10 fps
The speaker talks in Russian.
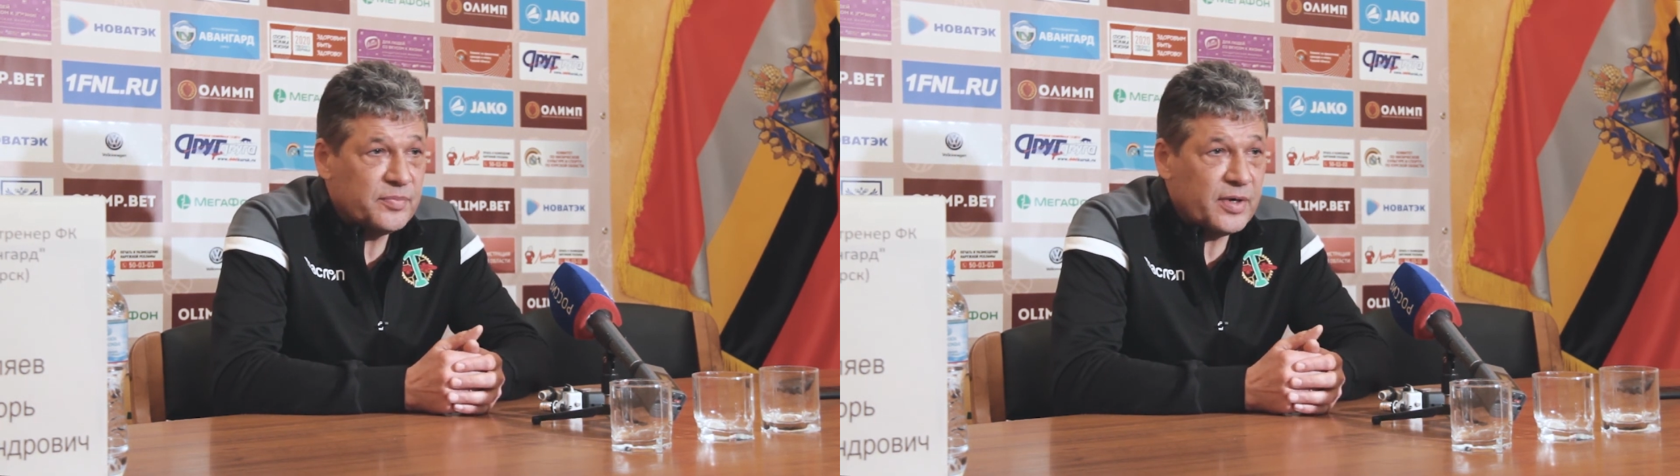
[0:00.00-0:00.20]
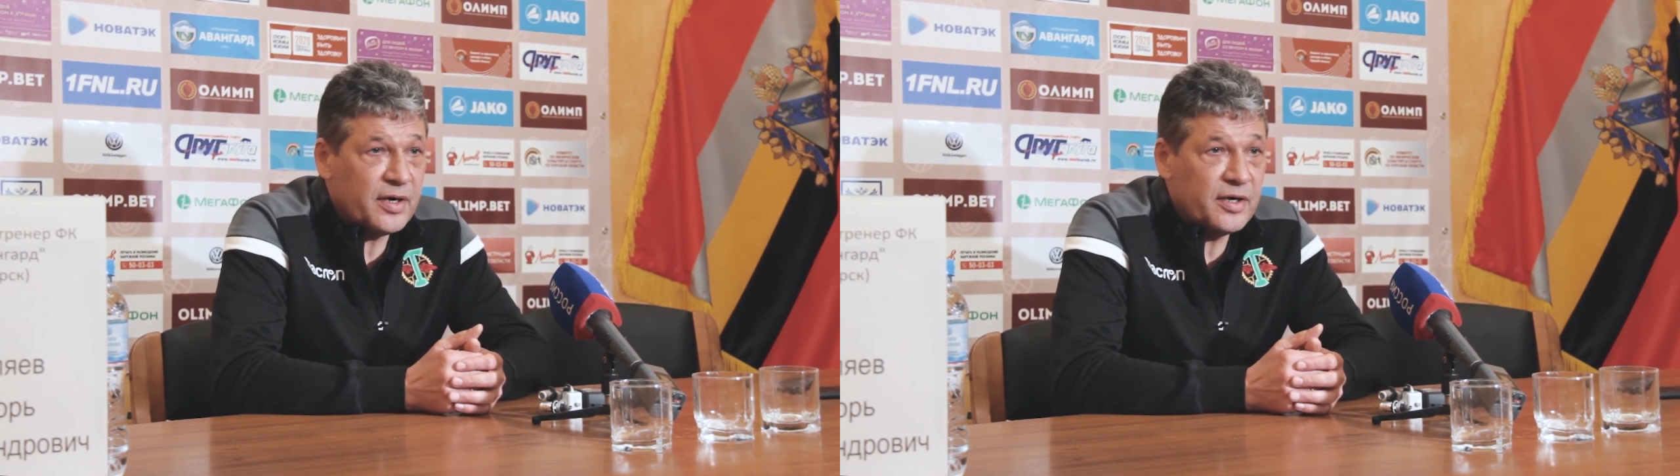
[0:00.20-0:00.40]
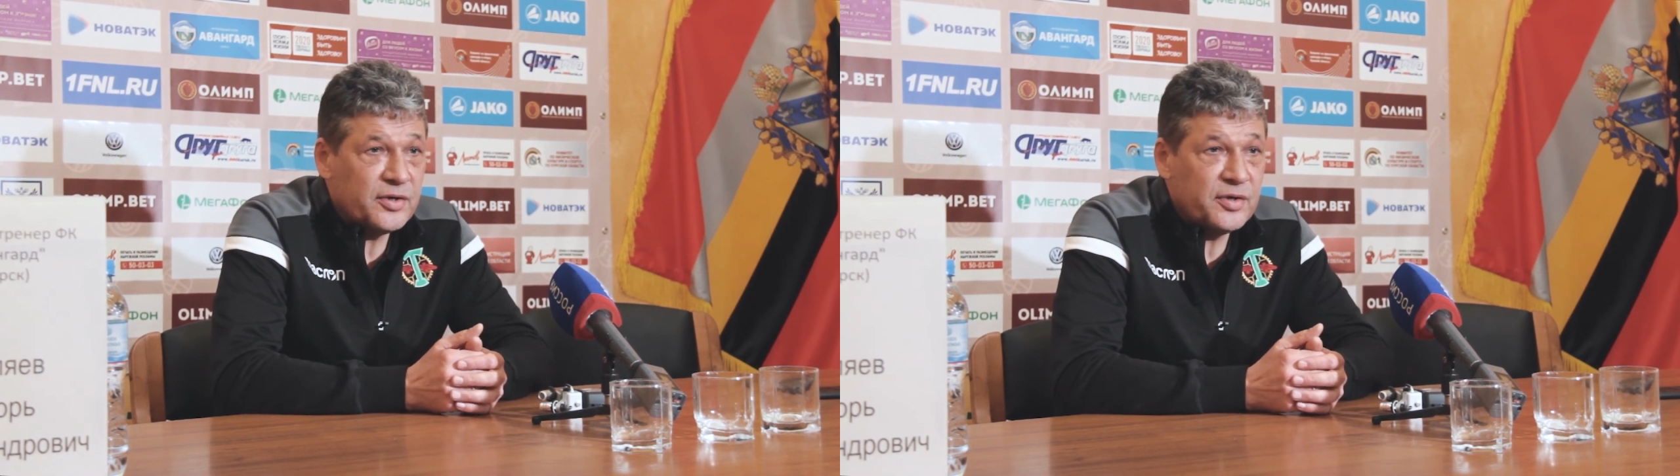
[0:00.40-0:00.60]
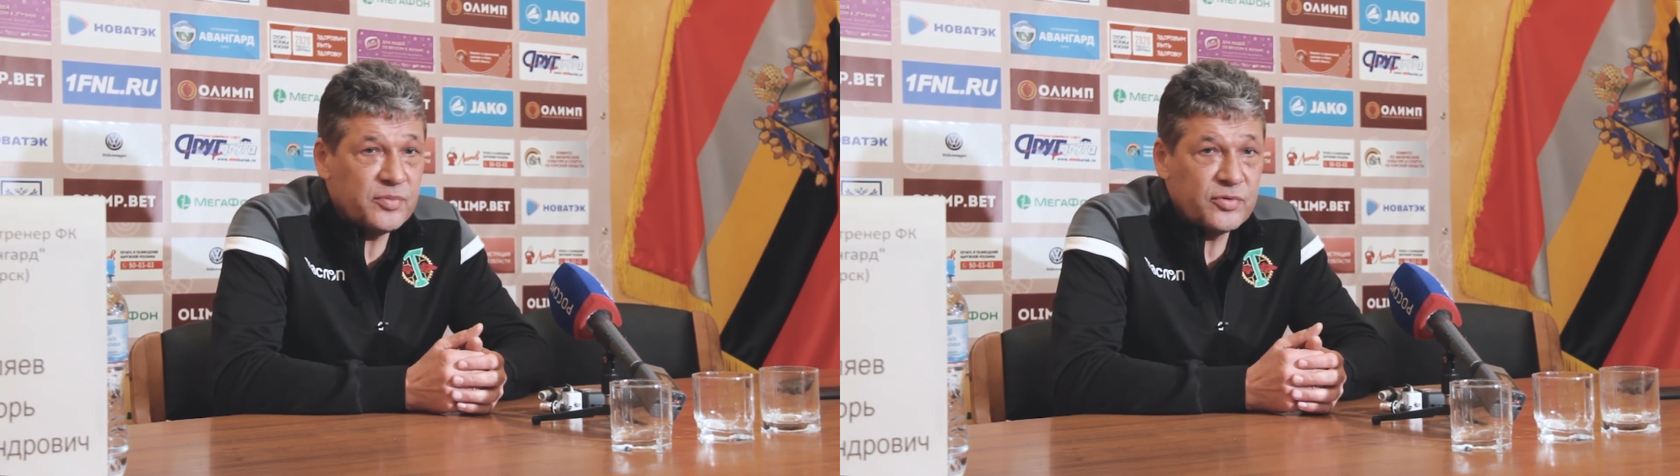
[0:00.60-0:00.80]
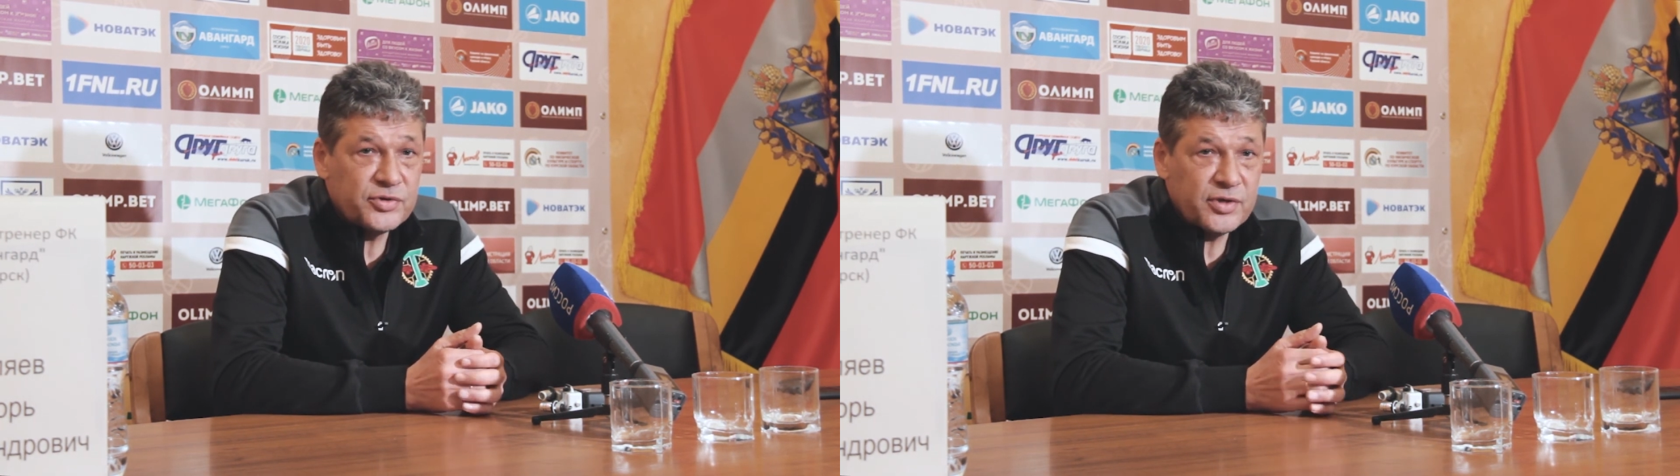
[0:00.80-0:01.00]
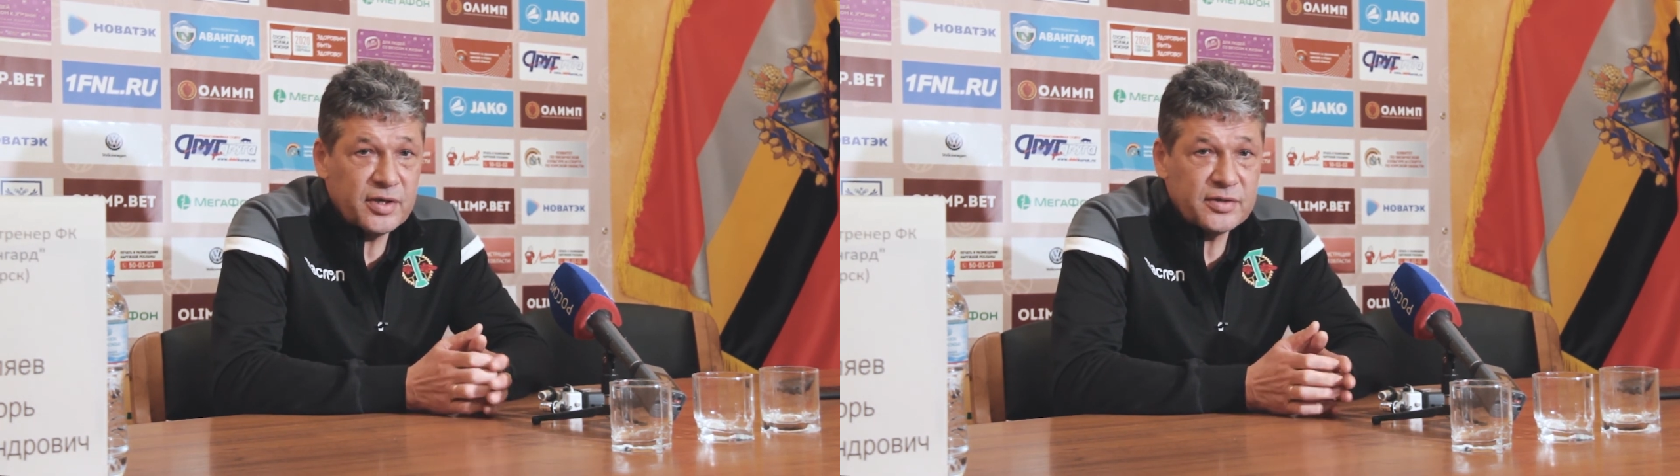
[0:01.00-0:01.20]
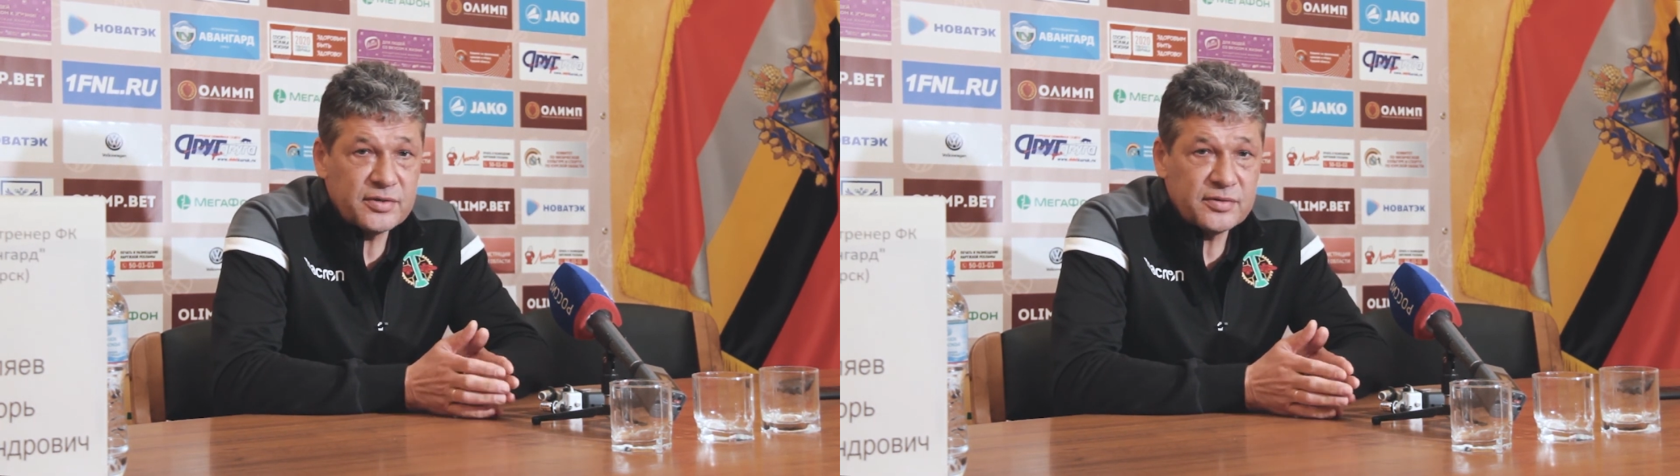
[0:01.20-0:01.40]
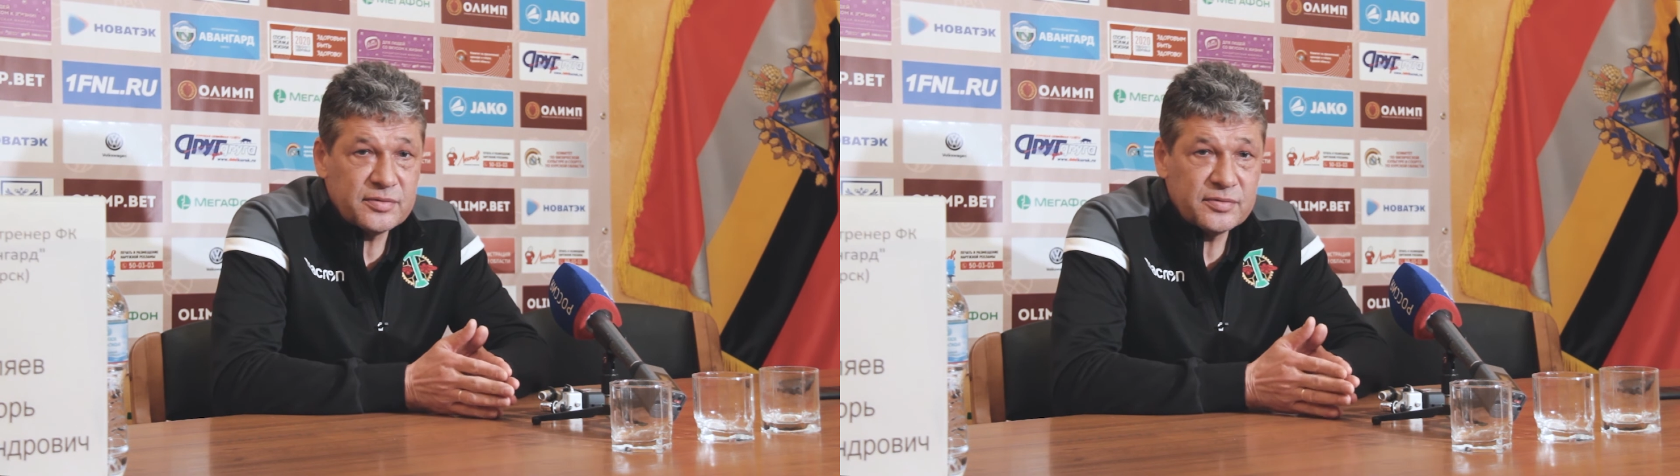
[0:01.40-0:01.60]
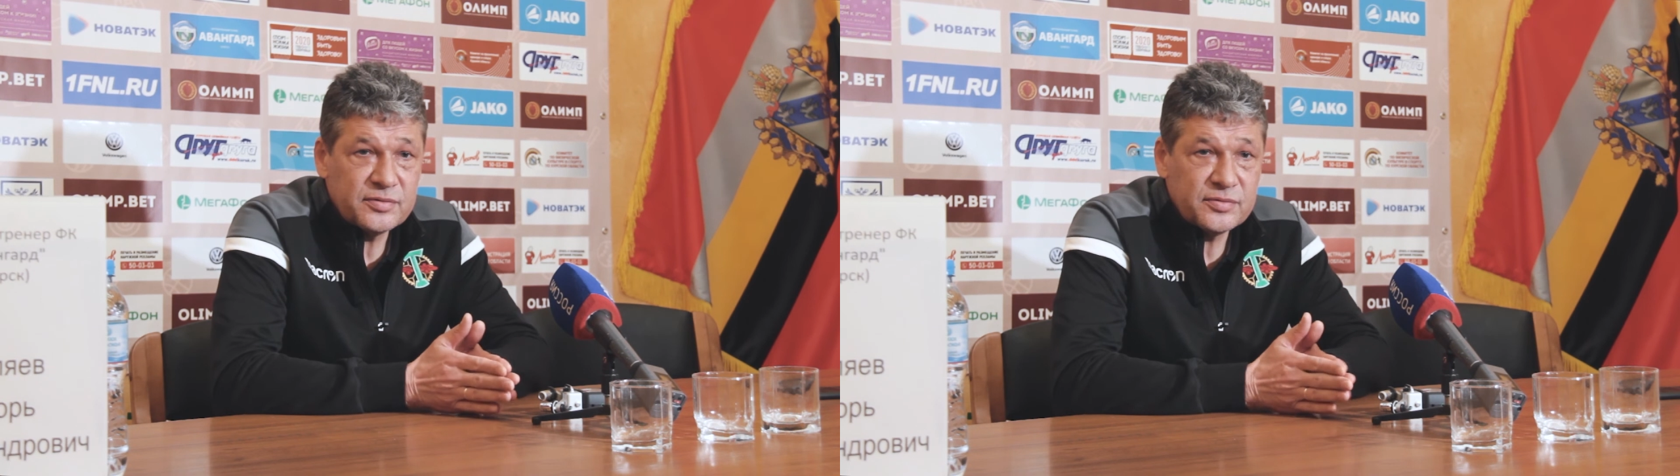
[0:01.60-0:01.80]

Пока это не получается,